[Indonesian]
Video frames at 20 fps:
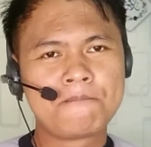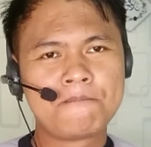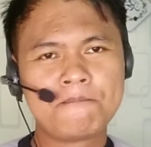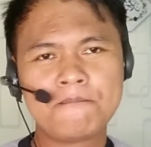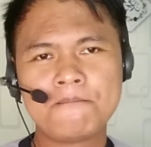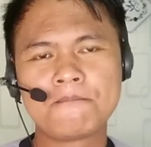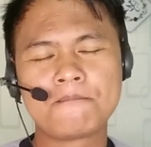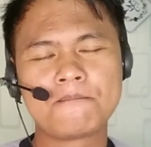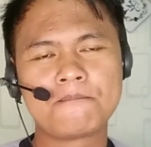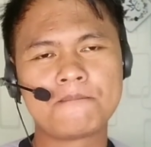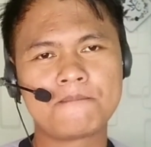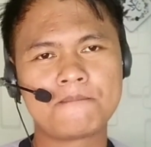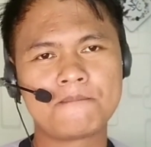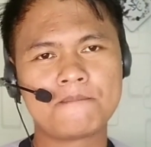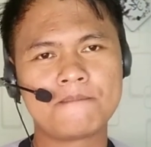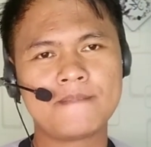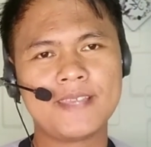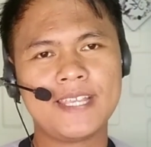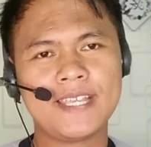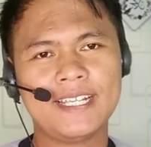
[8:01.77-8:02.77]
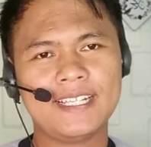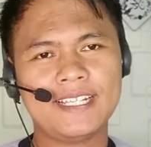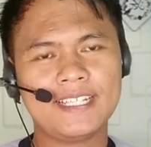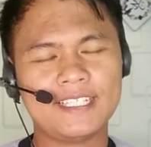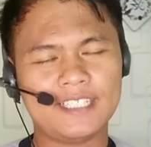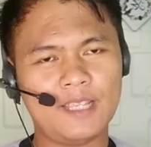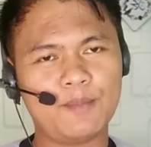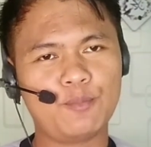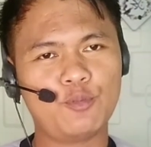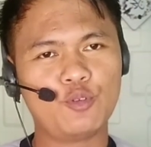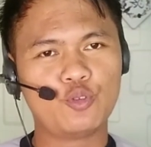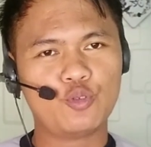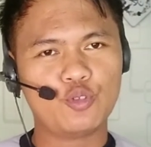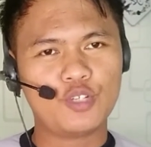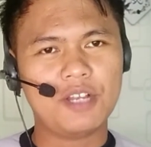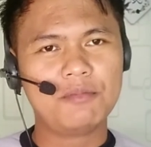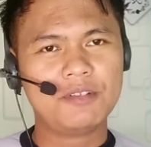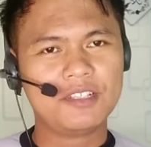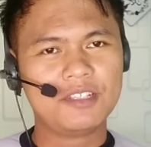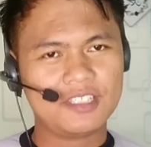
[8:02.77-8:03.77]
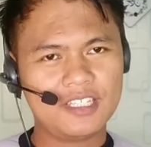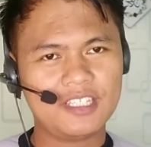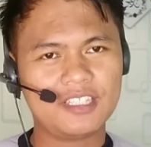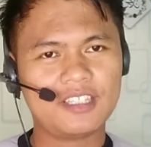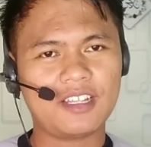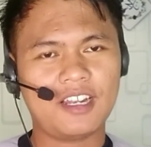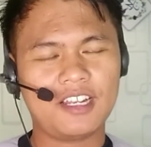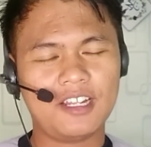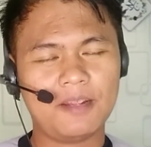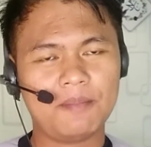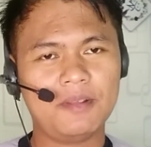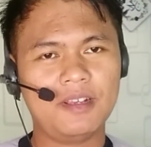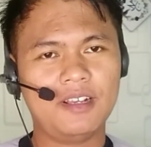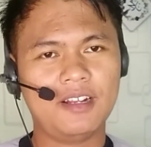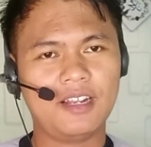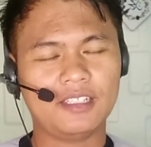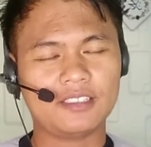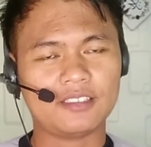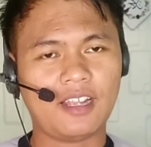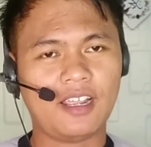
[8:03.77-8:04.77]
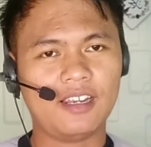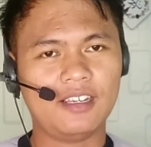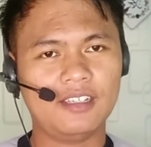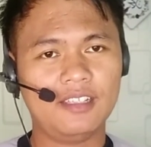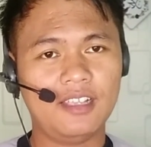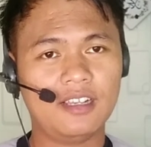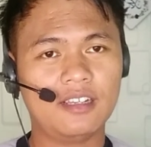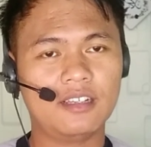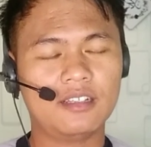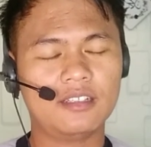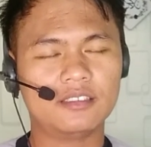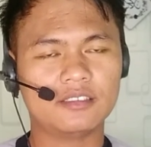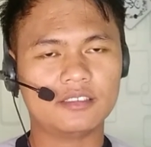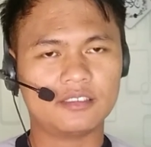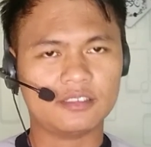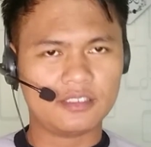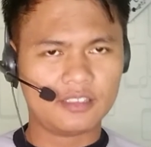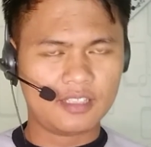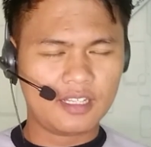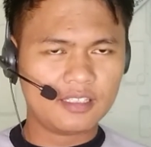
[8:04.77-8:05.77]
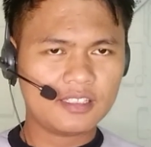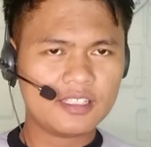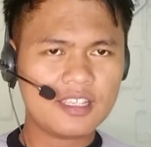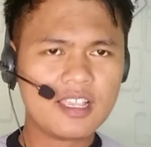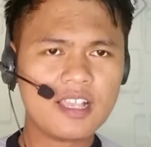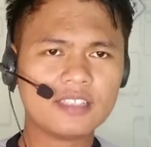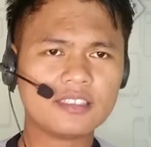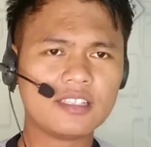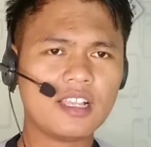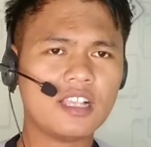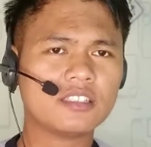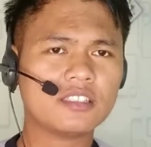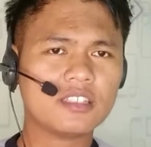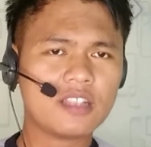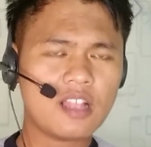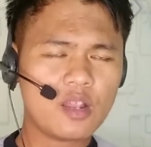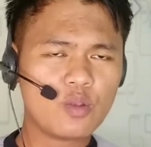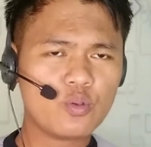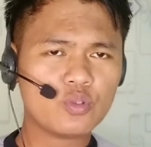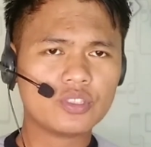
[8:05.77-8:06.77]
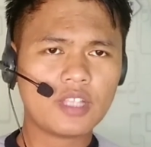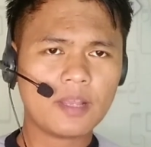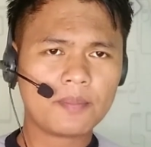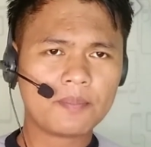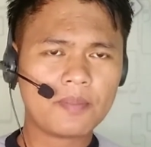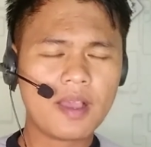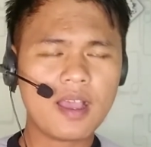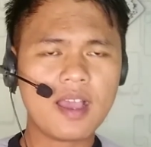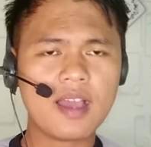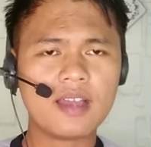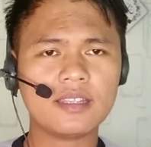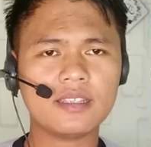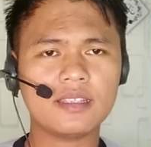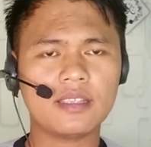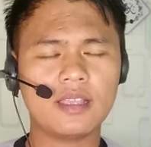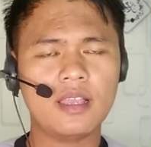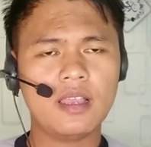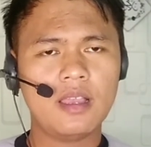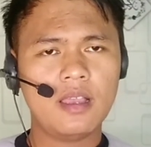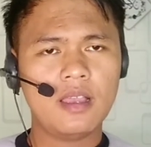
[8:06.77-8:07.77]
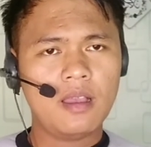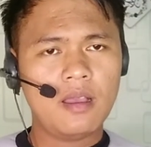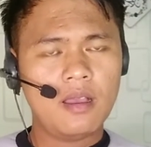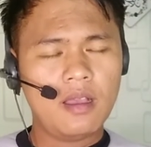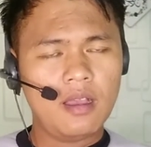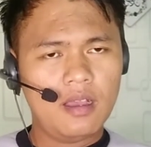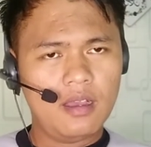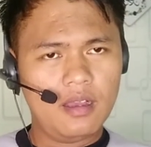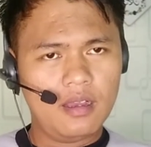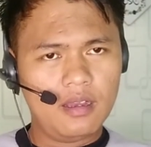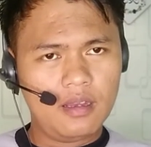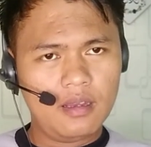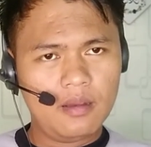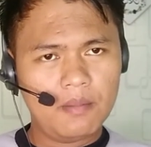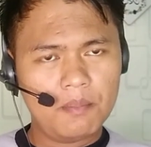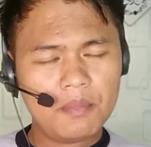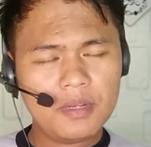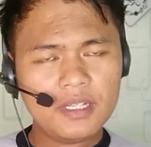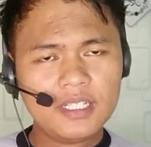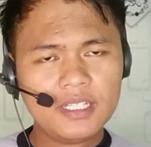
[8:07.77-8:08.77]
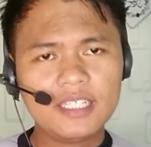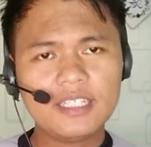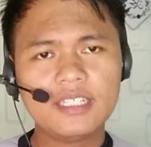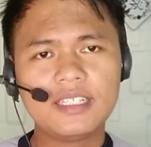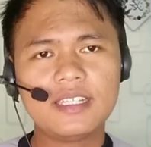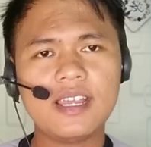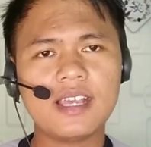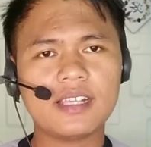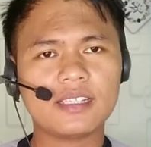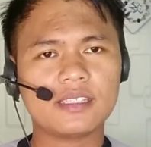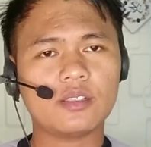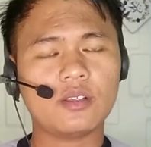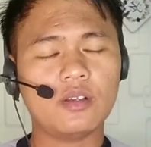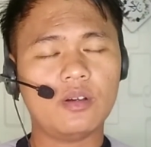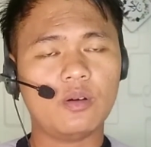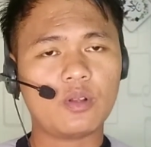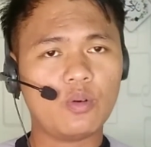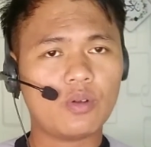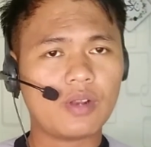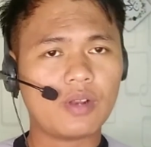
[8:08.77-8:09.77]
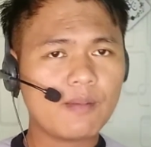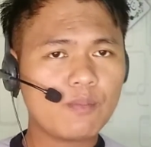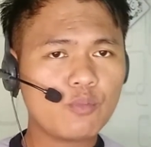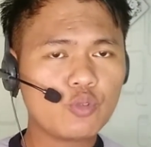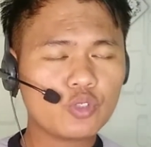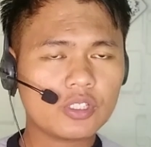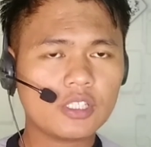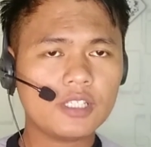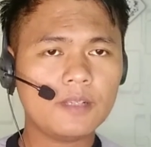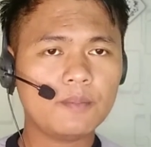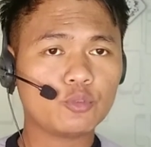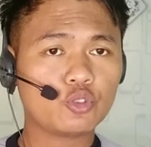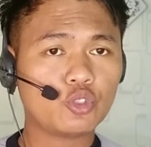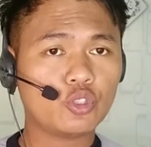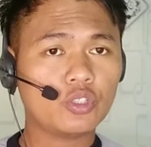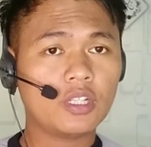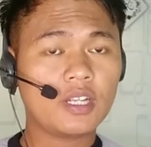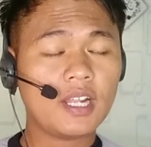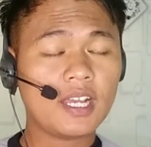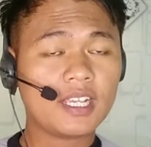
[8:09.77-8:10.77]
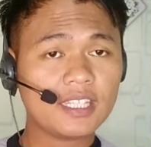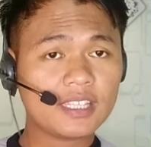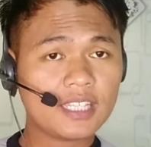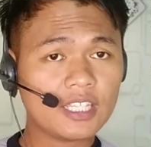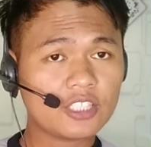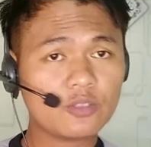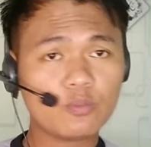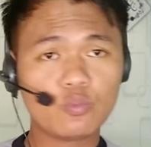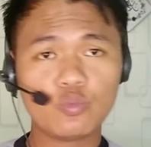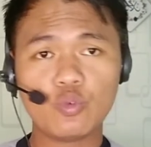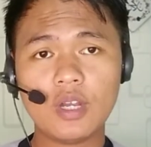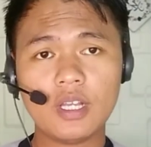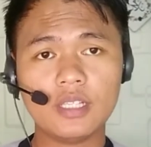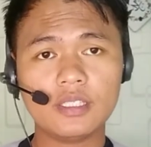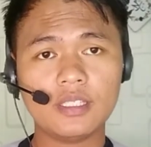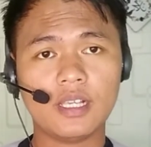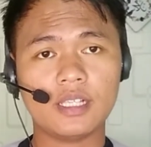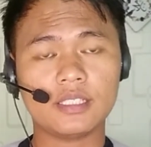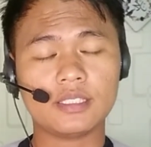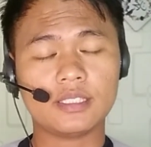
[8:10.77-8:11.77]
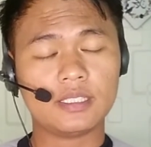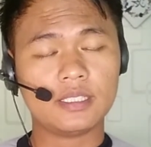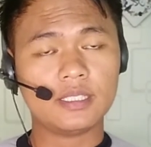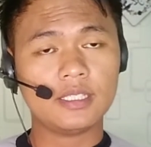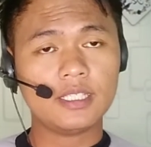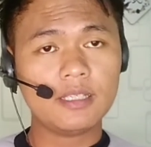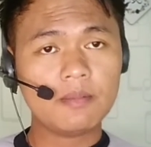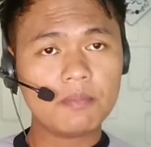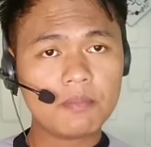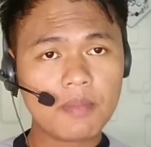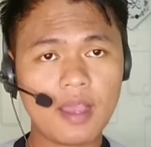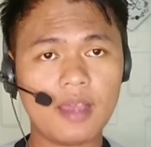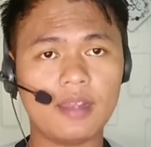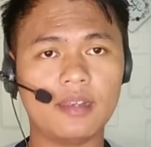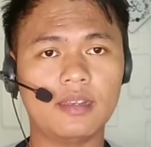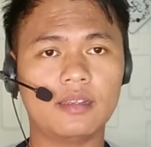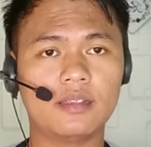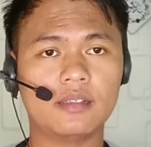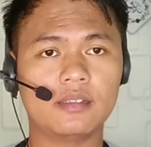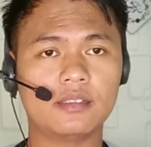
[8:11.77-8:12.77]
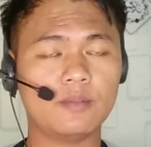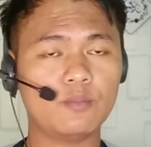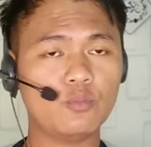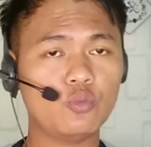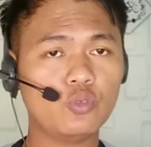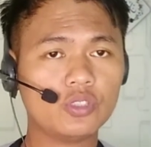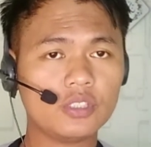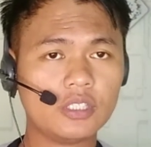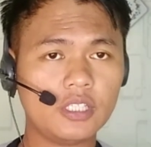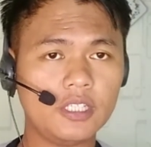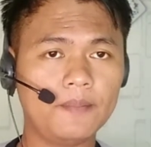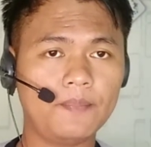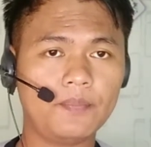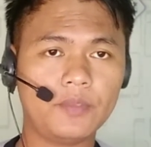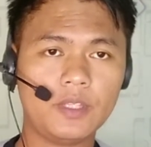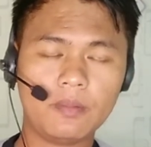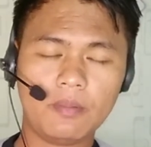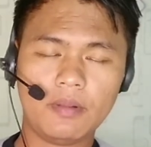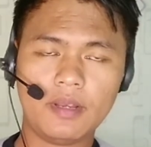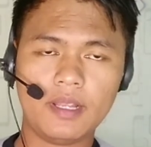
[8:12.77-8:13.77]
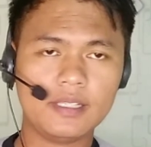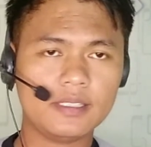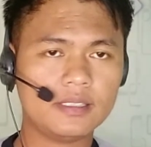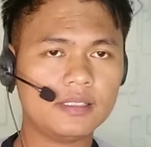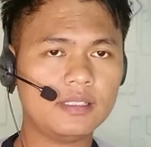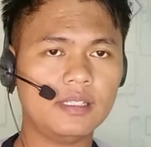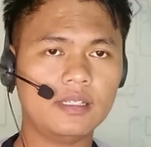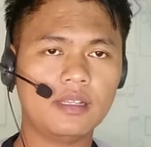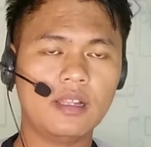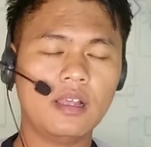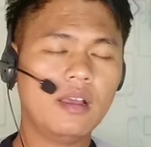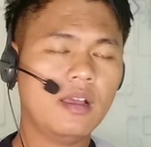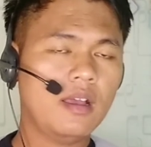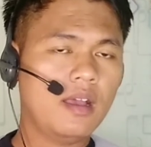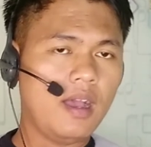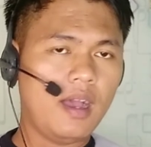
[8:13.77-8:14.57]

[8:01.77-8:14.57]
Hmm, saya pun juga benci terhadap negara Israel yang senantiasa selalu setiap hari uh, menindas orang-orang muslim saudara kita semuanya seiman semuslim di Palestina